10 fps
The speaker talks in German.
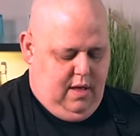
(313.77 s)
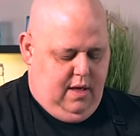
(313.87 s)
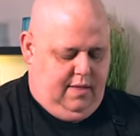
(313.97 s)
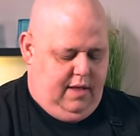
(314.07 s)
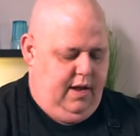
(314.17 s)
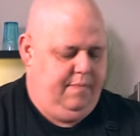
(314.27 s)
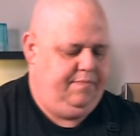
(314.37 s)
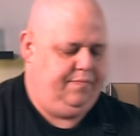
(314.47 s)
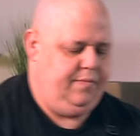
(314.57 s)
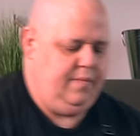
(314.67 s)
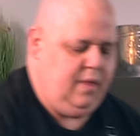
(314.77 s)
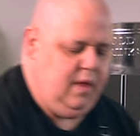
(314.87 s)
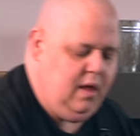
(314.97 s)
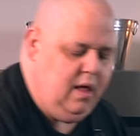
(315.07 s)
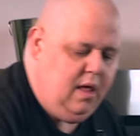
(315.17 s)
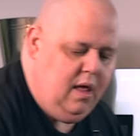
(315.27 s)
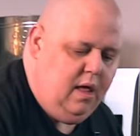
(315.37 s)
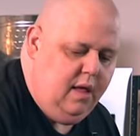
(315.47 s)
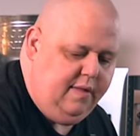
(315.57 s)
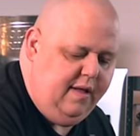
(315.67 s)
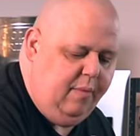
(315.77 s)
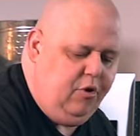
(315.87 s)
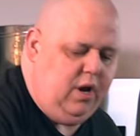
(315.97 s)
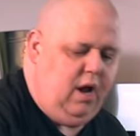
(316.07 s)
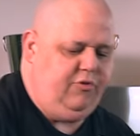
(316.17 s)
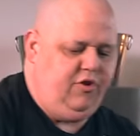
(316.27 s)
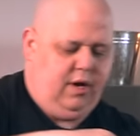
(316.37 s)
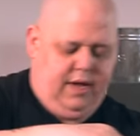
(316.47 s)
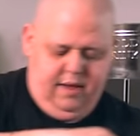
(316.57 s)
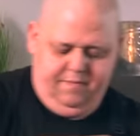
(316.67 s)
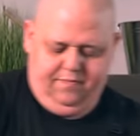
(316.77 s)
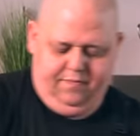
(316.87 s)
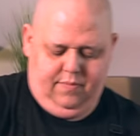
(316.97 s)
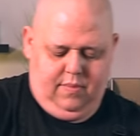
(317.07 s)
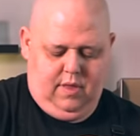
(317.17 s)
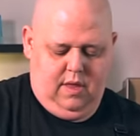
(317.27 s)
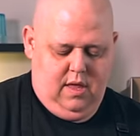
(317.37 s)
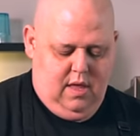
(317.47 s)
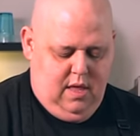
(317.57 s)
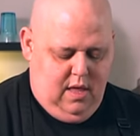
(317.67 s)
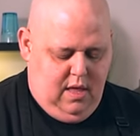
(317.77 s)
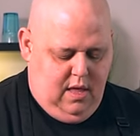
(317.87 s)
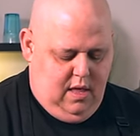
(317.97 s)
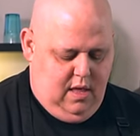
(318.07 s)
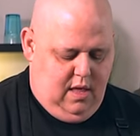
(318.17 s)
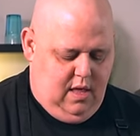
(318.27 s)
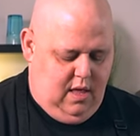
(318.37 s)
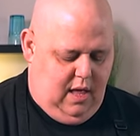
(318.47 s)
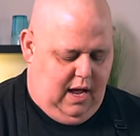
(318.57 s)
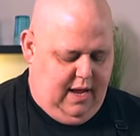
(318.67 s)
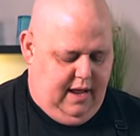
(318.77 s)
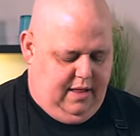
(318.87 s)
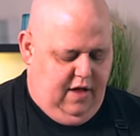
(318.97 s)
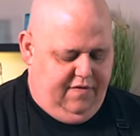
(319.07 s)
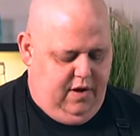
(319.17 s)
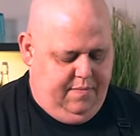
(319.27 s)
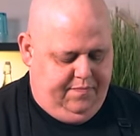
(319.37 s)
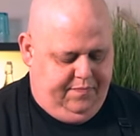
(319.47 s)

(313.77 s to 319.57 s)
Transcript: Ist drin. Sesamöl, ähm, glaube ich, noch, gell? Sesamöl. Äh, ein Esslöffel.